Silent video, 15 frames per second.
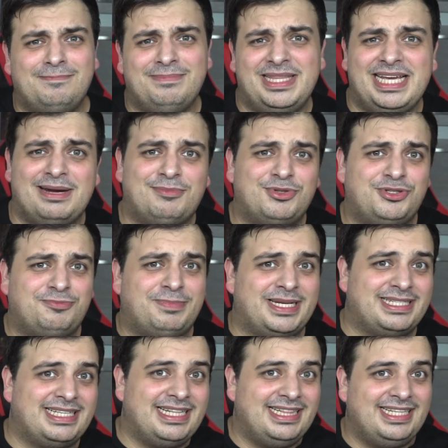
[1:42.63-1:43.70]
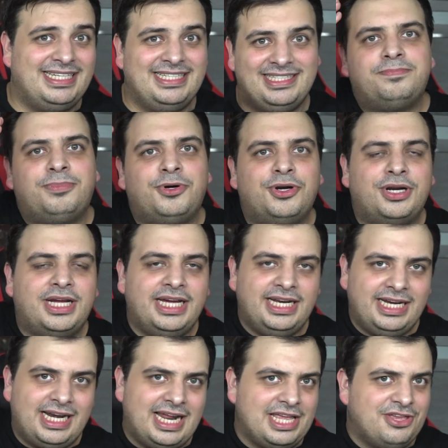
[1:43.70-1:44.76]
digamos presente porque en
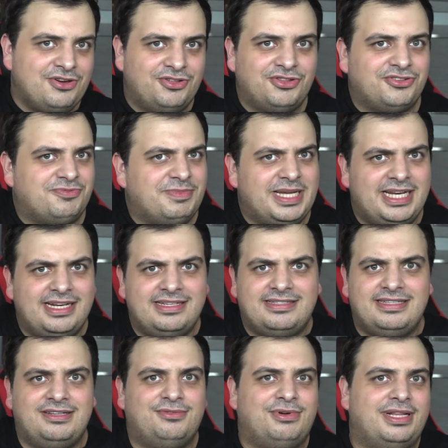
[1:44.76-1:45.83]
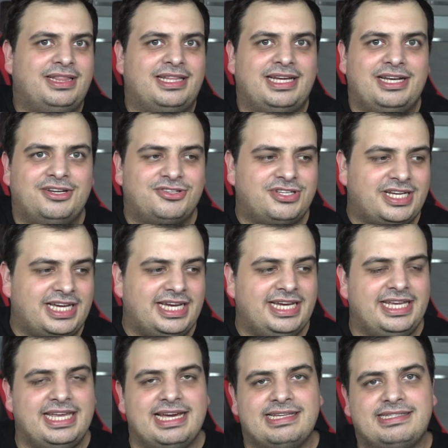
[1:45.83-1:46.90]
el año 2050 y no sé
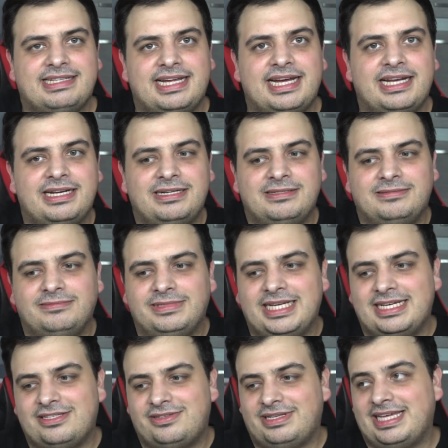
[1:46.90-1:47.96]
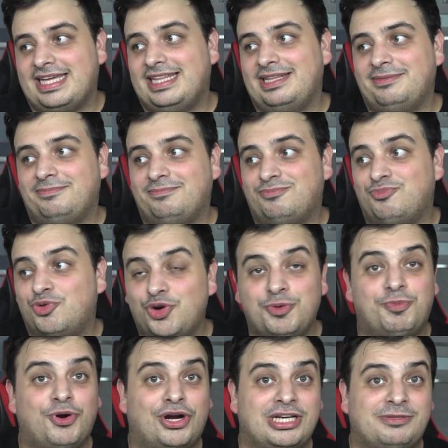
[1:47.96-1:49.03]
qué ya están ya quedan muy
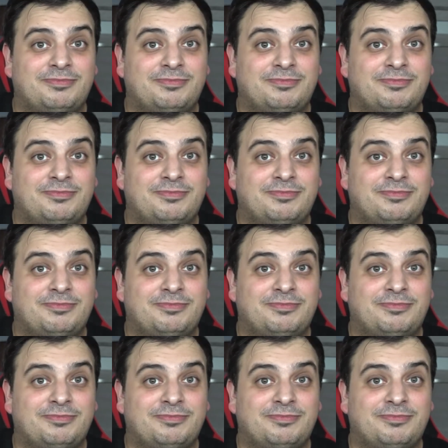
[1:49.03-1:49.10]
pocas